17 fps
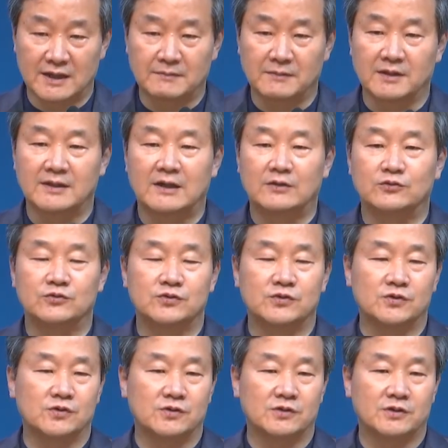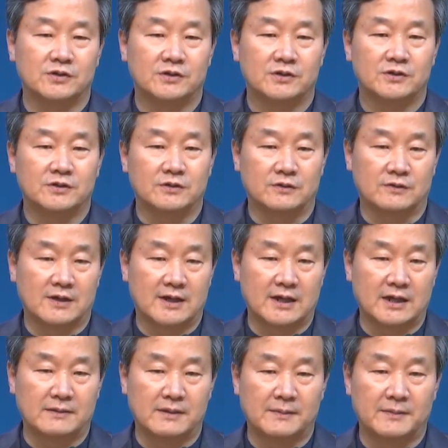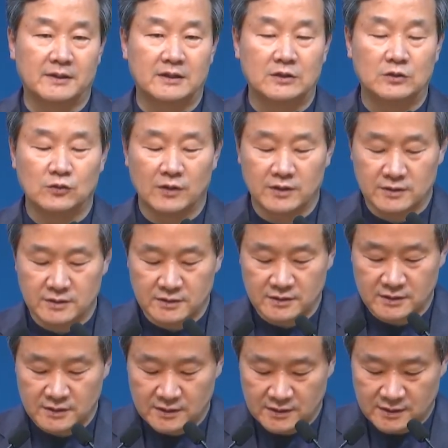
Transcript: 함께 나누고 그리고 하나님 앞에 기도하는